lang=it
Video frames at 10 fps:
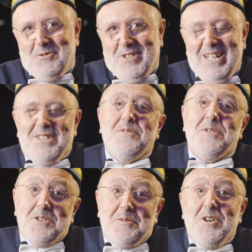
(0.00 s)
tutt'altro,
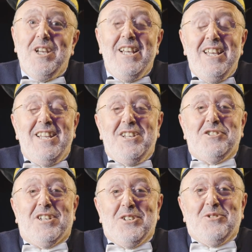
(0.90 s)
facevo il
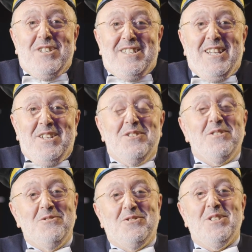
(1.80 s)
ricercatore senior
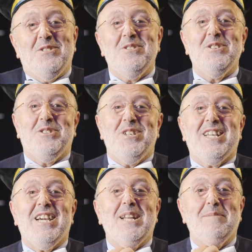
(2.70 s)
in un centro di
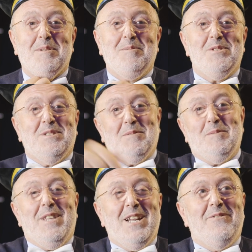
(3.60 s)
ricerca che era promosso
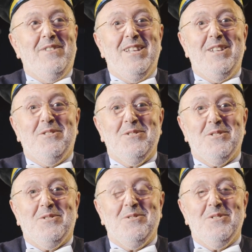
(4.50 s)
proprio dalla Federico
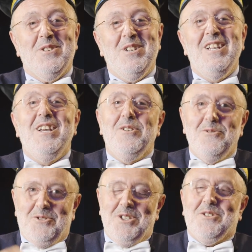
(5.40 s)
II,
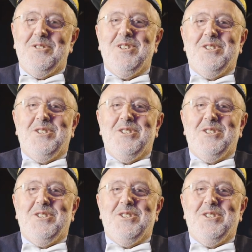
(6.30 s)
un centro di